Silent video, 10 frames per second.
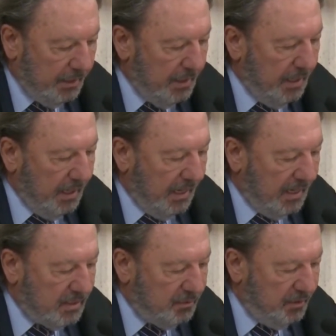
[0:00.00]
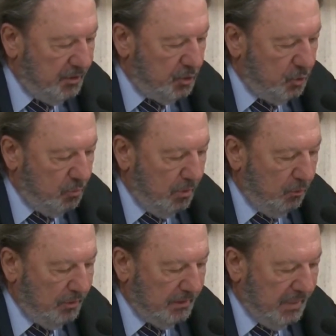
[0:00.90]
as 21
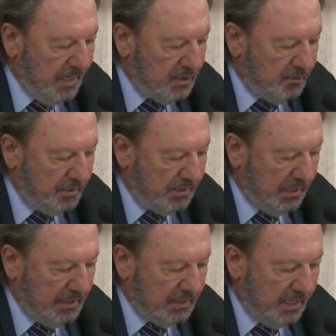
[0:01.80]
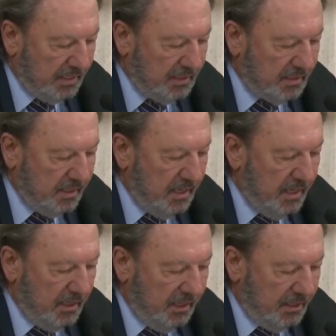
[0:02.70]
unidades fiscalizadas que
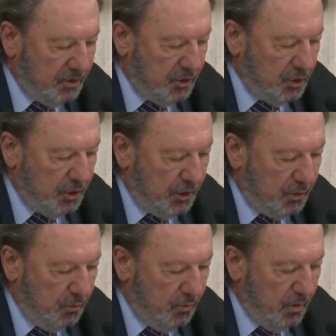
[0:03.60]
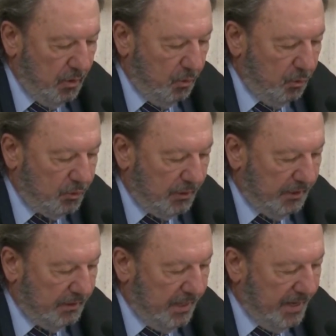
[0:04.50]
atingiram os
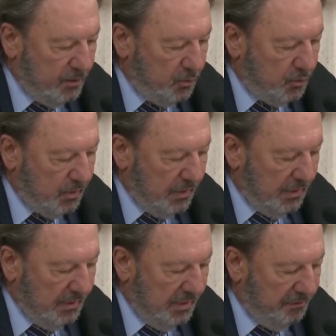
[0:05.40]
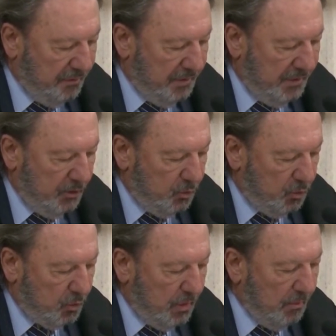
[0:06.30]
critérios definidos
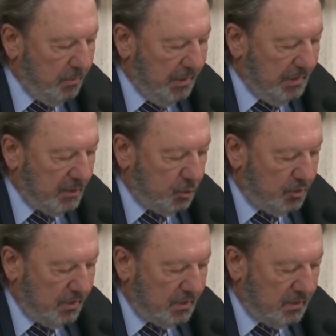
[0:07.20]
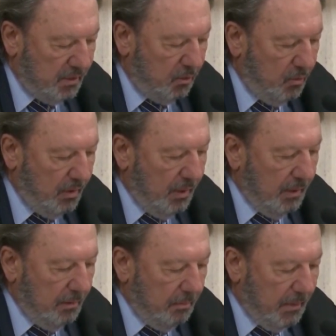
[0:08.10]
pela Associação
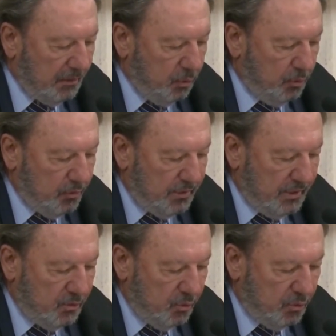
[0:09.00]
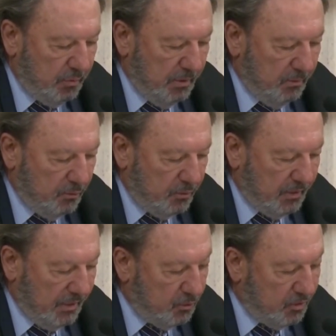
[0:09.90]
Mato Grossense dos Membros,
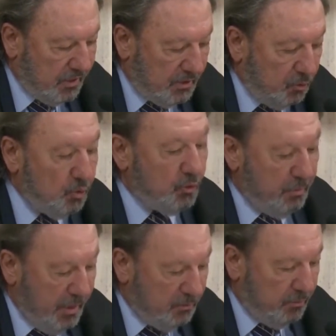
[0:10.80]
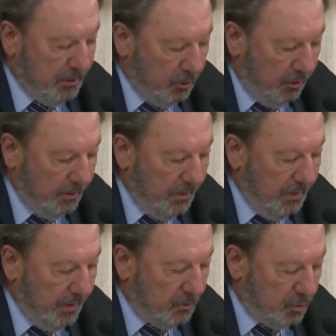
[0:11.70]
Associação dos Membros, melhor,
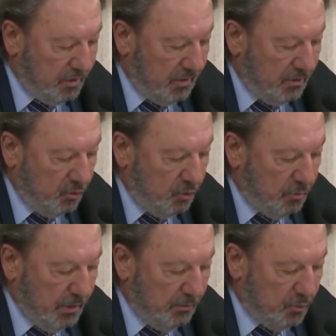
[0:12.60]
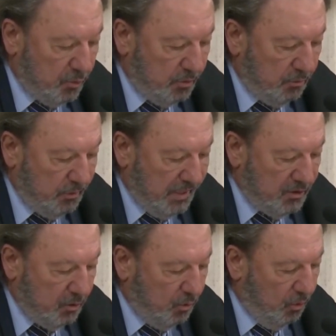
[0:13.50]
Associação dos Membros dos Tribunais de
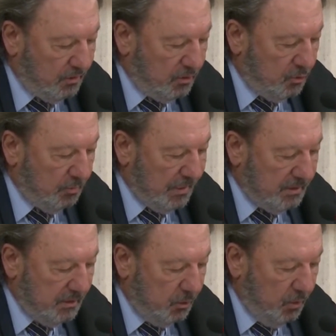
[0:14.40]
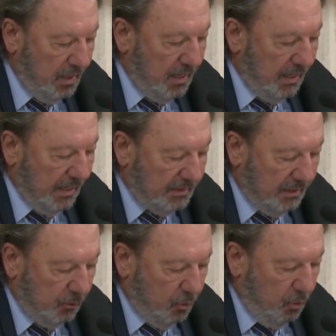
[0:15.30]
Contas do Brasil, a
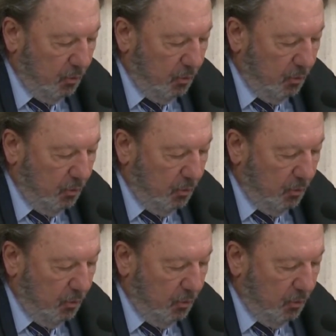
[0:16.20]
TRICOM,